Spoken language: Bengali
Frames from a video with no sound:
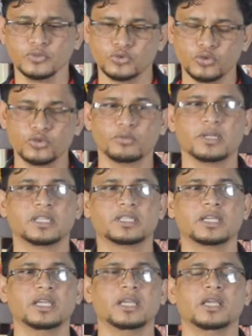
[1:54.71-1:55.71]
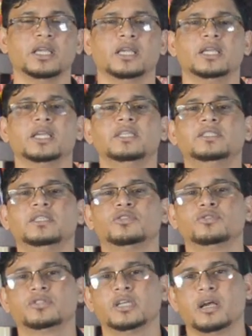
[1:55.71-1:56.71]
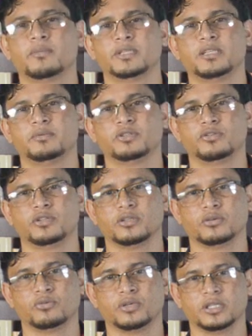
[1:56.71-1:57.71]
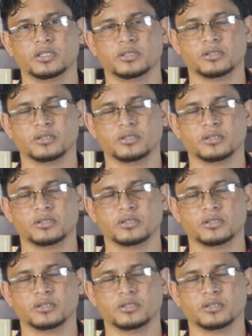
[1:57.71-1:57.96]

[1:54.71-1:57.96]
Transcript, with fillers: ছোটোবেলা থেকে এই জিনিস হচ্ছে আমাদের ভিতরে গোড়া